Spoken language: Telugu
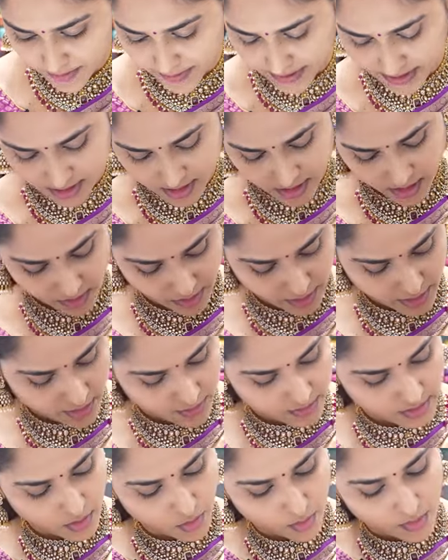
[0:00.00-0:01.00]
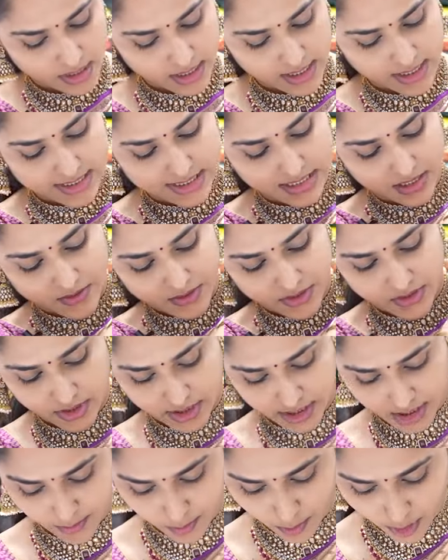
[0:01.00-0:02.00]
కూడా పెద్దగా ఉండడంతో వర్క్ అసలు
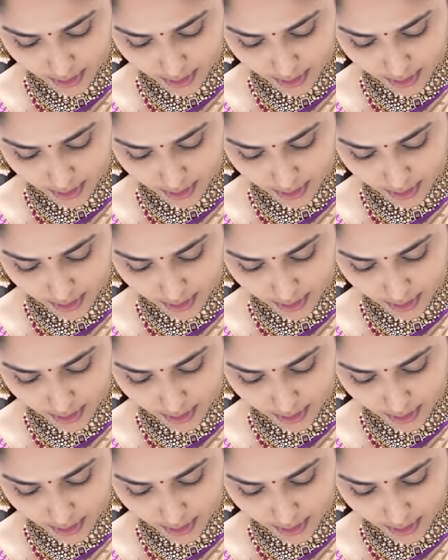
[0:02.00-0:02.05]
అవసరం లేదు ఆ